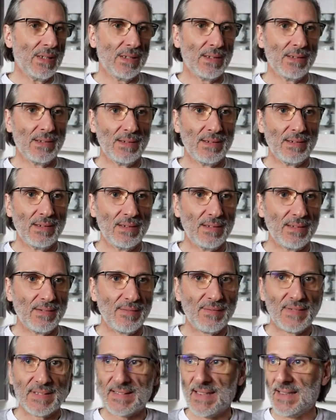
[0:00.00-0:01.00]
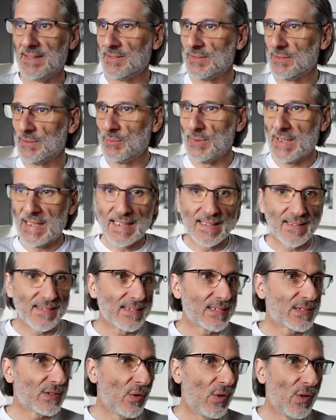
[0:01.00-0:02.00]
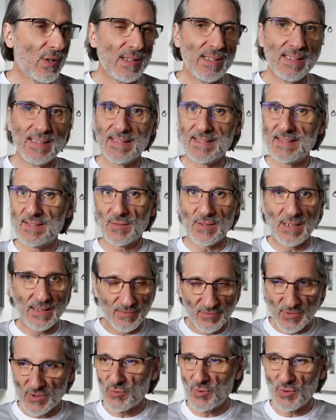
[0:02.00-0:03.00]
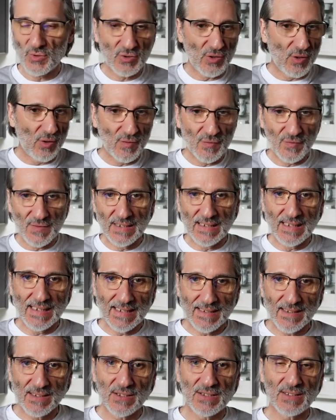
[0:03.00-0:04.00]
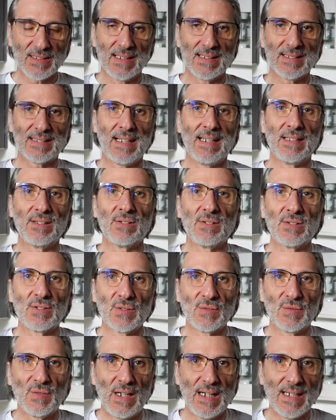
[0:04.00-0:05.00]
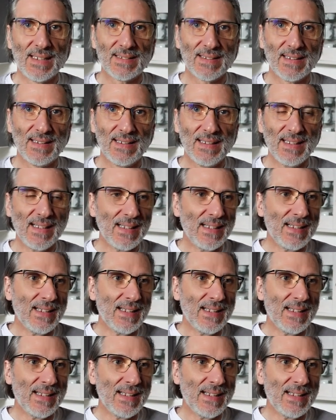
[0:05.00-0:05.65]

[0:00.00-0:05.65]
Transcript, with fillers: äh, wird dann so edles Holz oder natürlich auch viel Edelstahl dran und so weiter.